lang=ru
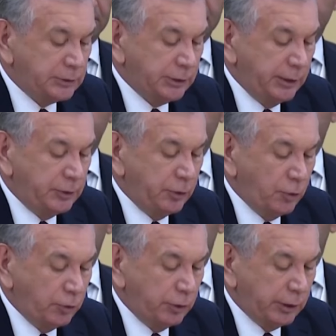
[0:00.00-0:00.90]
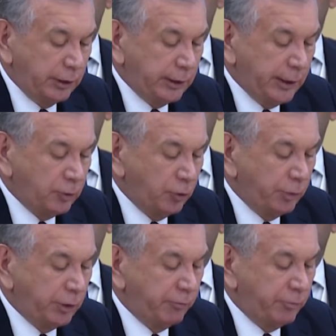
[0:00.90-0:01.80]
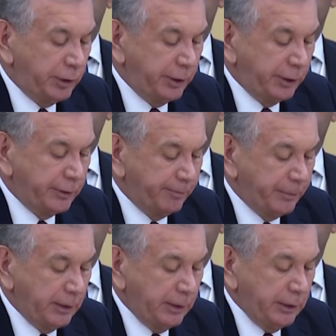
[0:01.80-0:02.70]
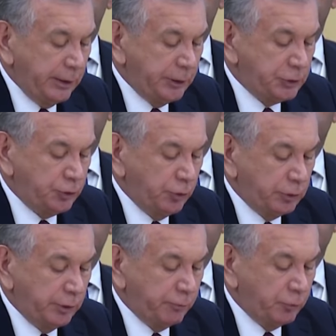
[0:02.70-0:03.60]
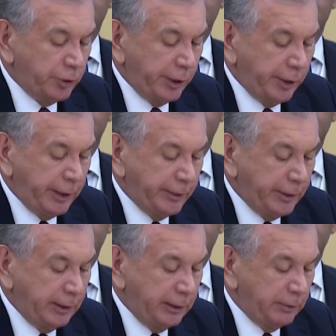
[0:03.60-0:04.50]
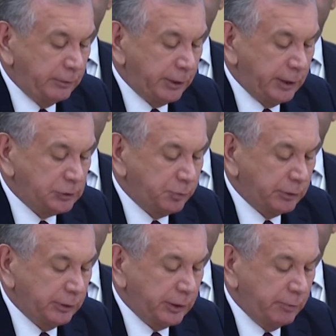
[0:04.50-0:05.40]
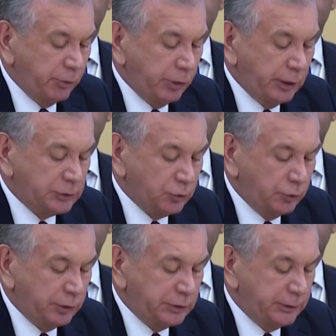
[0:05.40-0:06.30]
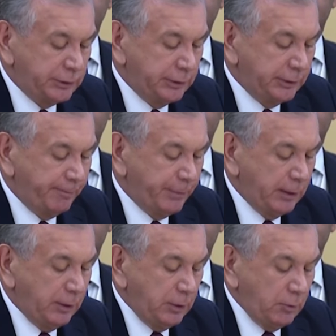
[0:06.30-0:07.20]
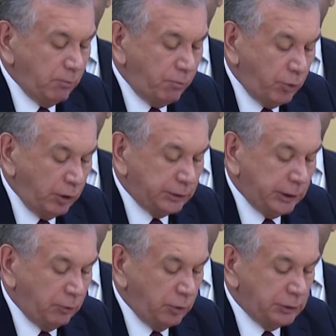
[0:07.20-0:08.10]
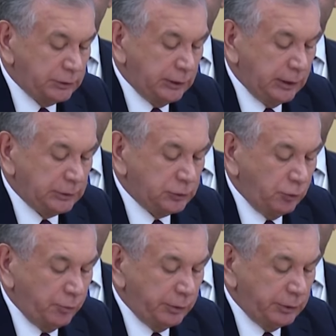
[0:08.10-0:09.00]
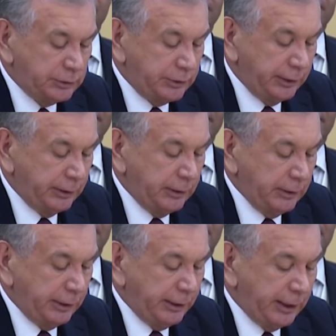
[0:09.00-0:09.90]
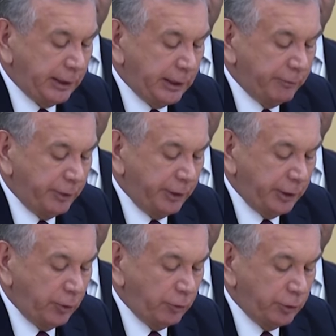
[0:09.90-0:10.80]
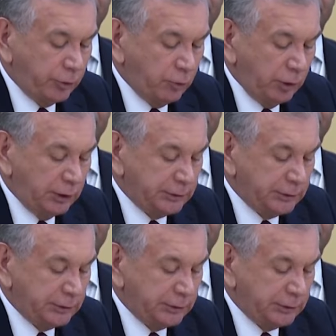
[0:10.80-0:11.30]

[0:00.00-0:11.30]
соединенных экономик в мире. Речь идет о внутрирегиональной транспортно-коммуникационной сети. Более того, из-за особенностей географии региона доля